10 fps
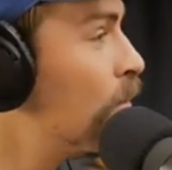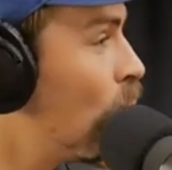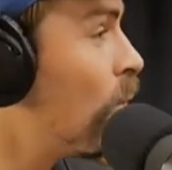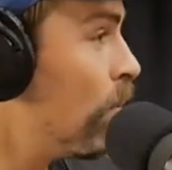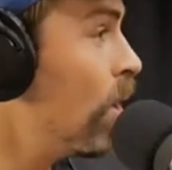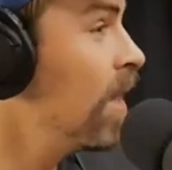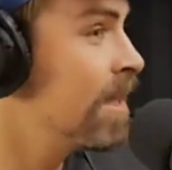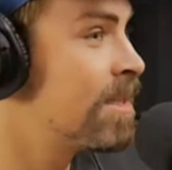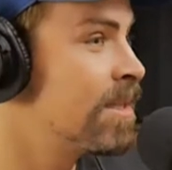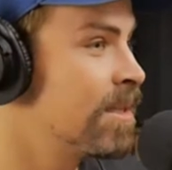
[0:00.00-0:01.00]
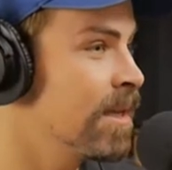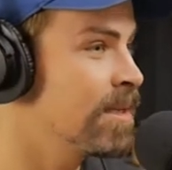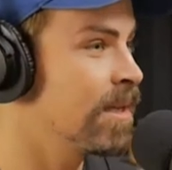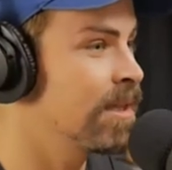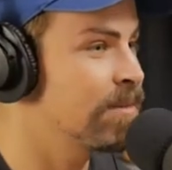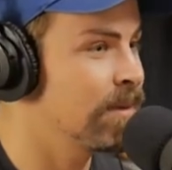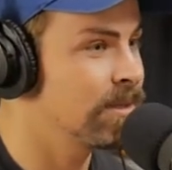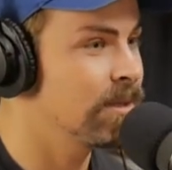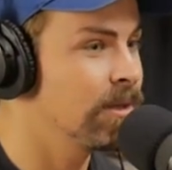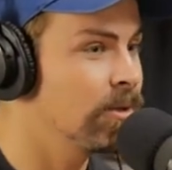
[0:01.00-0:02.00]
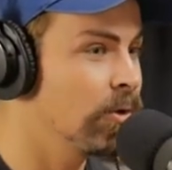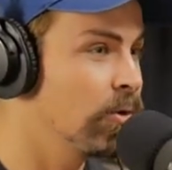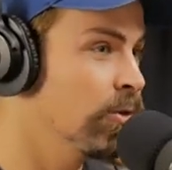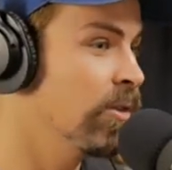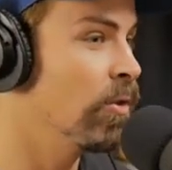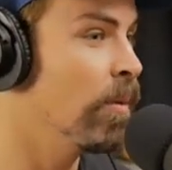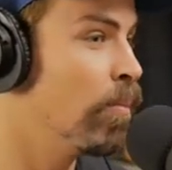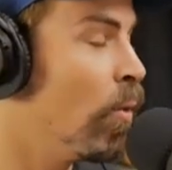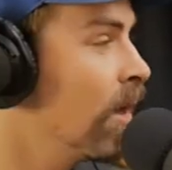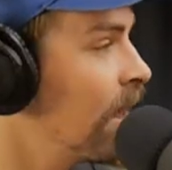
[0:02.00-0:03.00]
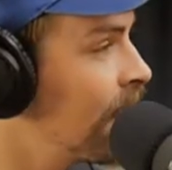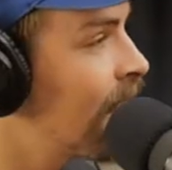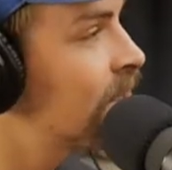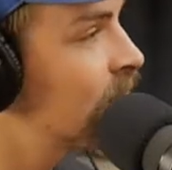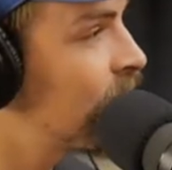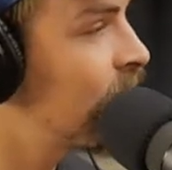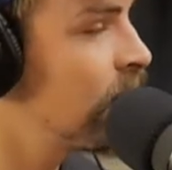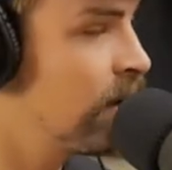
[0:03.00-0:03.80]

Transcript: pour monétiser cette espèce de, de, point négatif